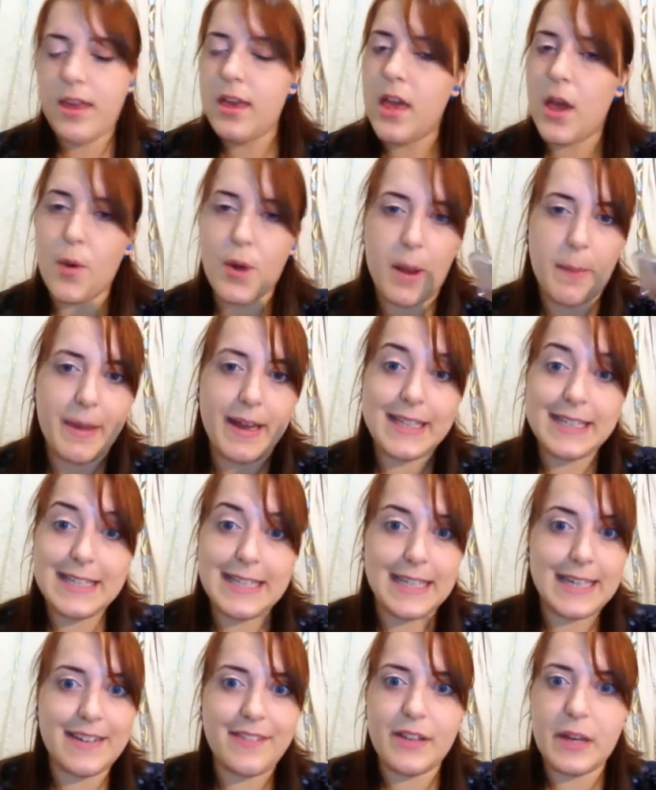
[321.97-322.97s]
è una
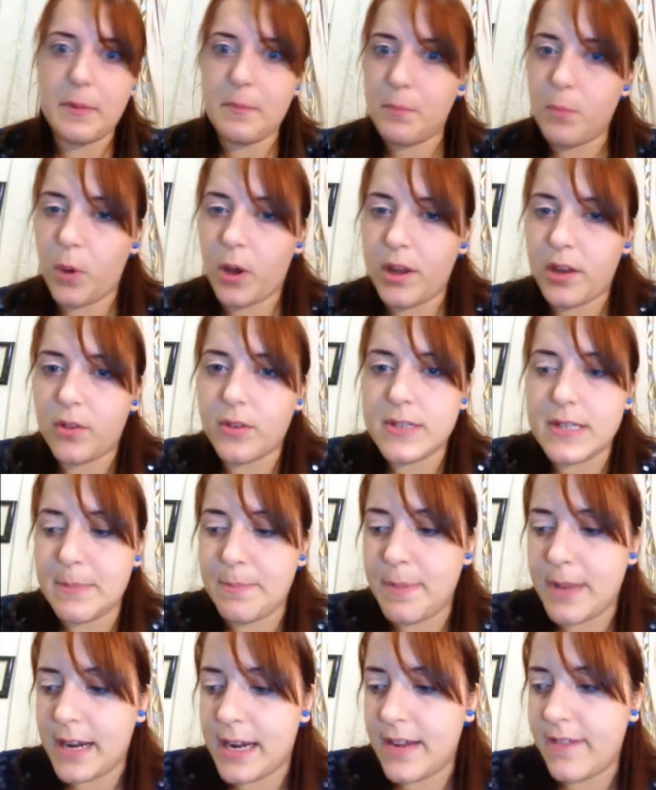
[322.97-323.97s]
palettina fine buona così
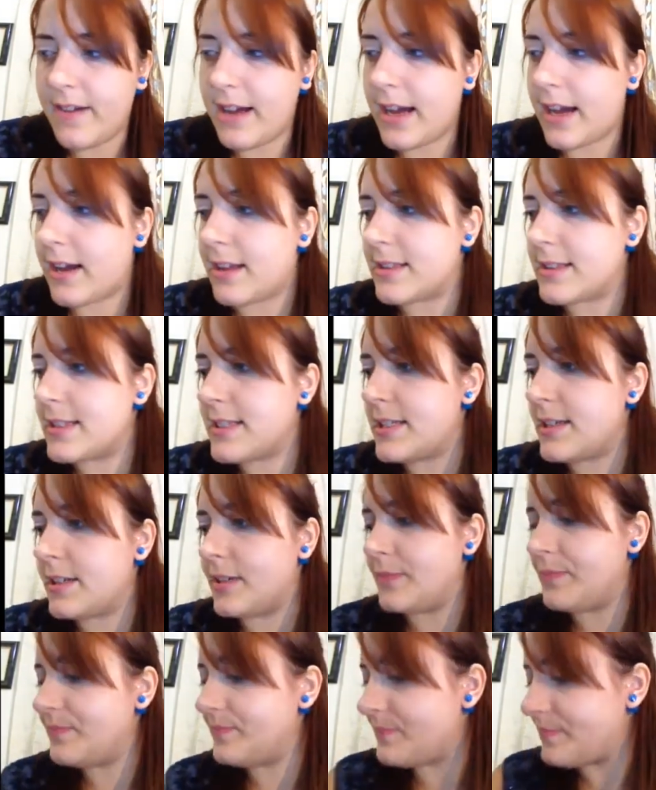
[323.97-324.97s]
per le
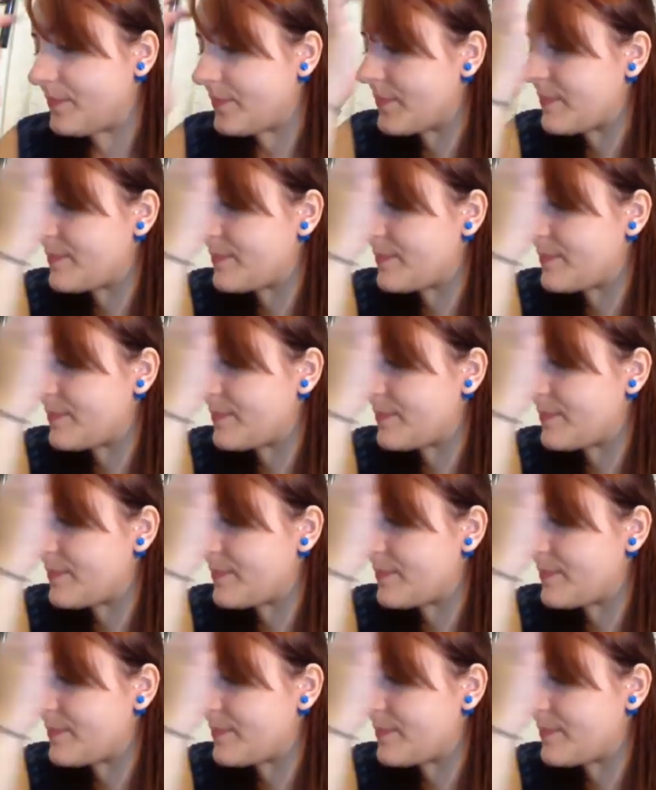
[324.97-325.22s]
vacanze